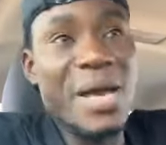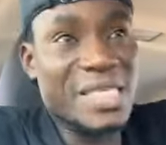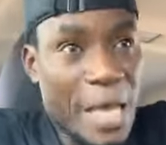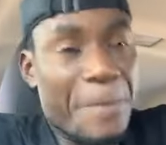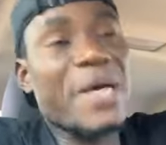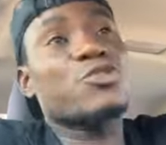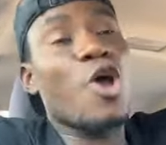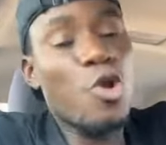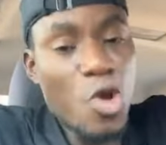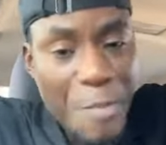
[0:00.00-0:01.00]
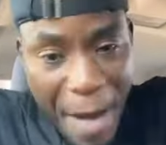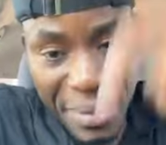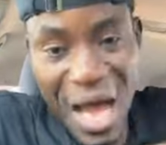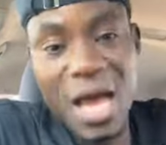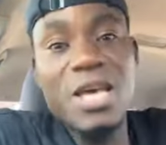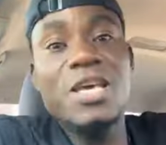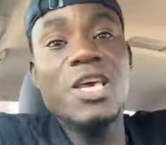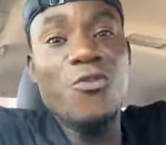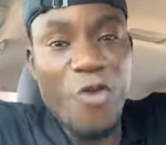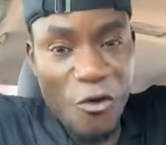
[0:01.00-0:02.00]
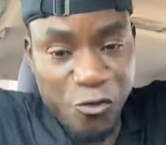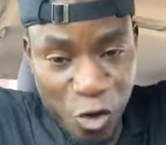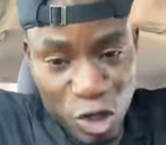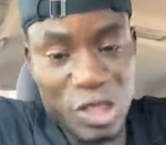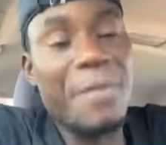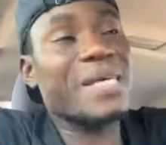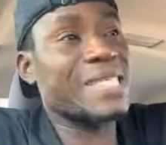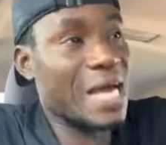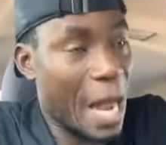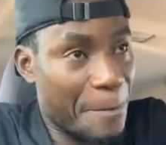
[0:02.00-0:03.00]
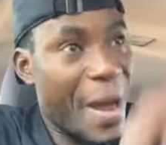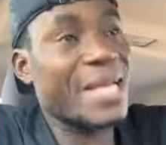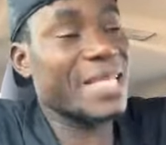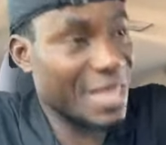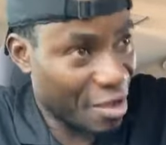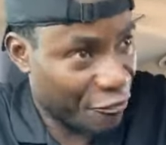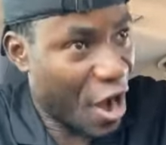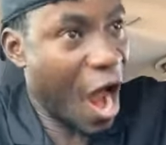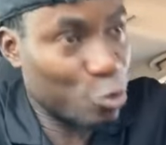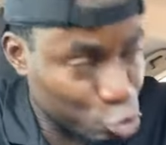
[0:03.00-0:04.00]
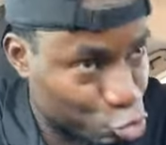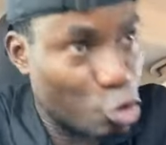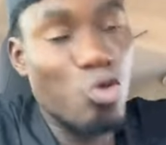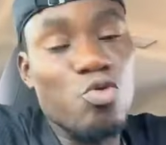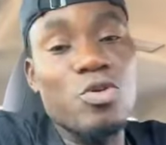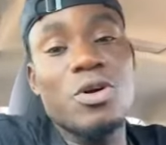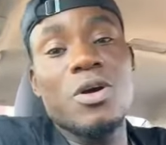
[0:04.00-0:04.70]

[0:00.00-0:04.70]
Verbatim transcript: Mais c'est parce que lui-même là, il veut forcément s'accaparer de l'enfant à lui seul.